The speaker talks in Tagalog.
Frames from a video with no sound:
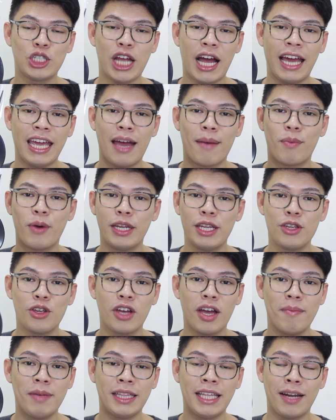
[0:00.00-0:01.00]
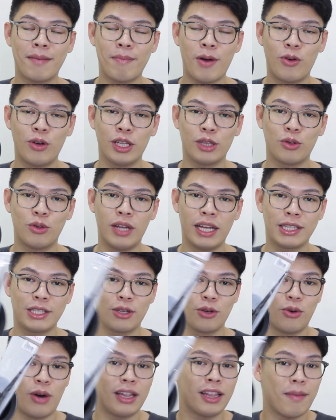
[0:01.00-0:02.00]
siya kaya pwede nyo gamitin ng paulit-ulit
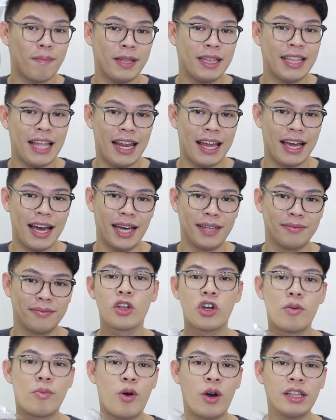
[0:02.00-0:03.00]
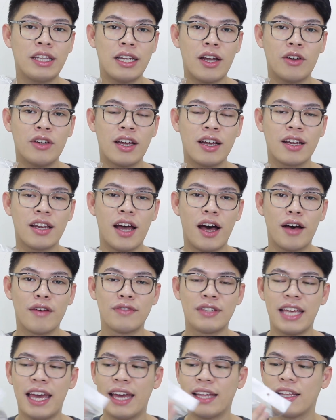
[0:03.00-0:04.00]
so ang tipid talaga. Kumuha din ako ng
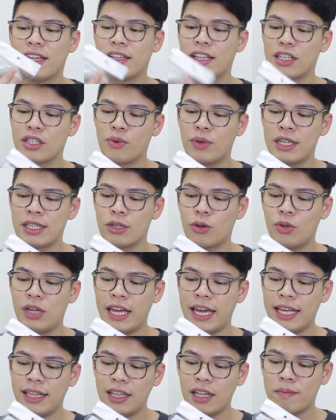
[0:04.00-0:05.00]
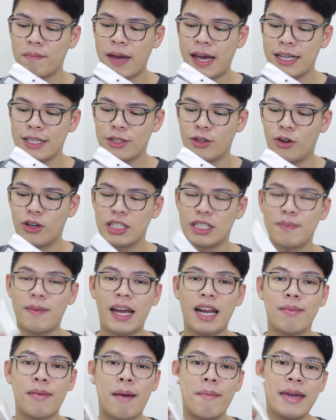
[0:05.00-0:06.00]
gloves and this one is only 18 pesos
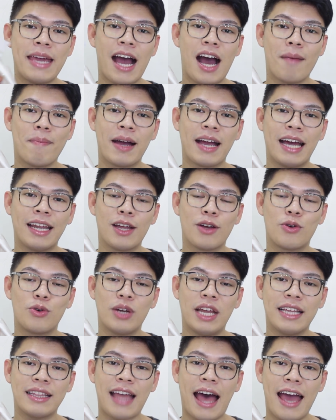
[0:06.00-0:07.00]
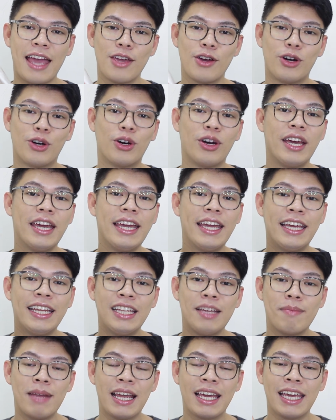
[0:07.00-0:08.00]
para mamaya kapag nagkulay tayo,
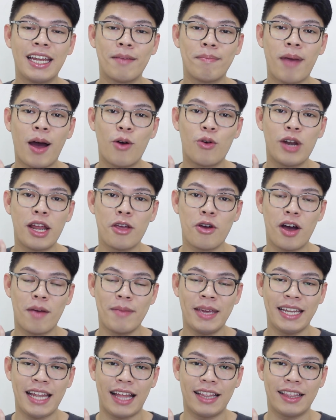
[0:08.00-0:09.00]
hindi malagyan ng pangkulay yung kamay